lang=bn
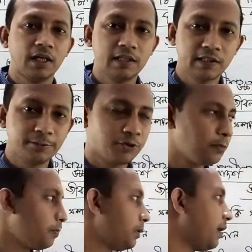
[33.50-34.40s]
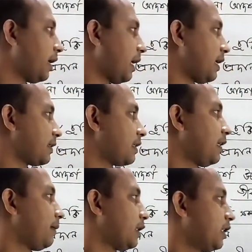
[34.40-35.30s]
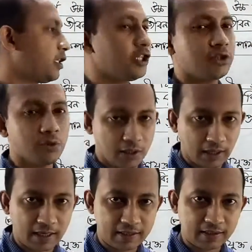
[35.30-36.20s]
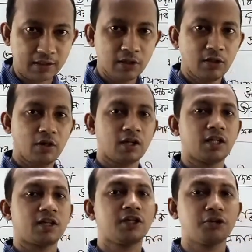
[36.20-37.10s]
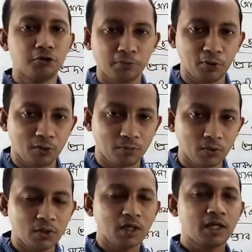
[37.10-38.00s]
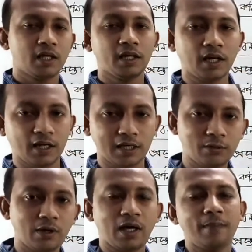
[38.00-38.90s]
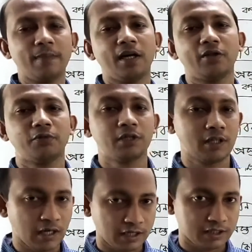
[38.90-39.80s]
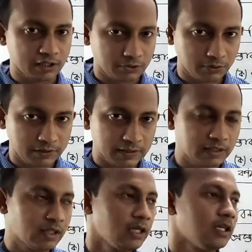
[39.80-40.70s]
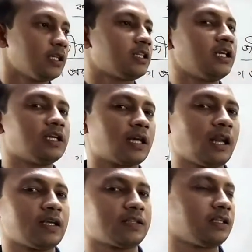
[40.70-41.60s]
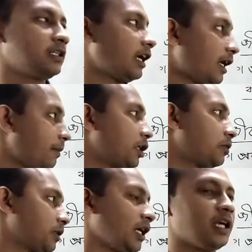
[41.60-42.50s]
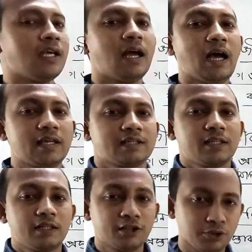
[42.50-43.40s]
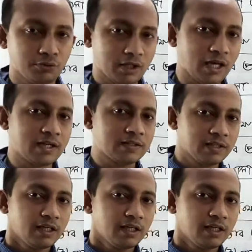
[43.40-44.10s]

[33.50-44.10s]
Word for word: এই জীবন বিমার আজকে আমাদের তৃতীয় ক্লাস অর্থাৎ তৃতীয় পর্ব এর আগেও আমরা দুটি ক্লাস শেষ করেছি সেই ক্লাসের ধারাবাহিকতায় আজকে তৃতীয় ক্লাস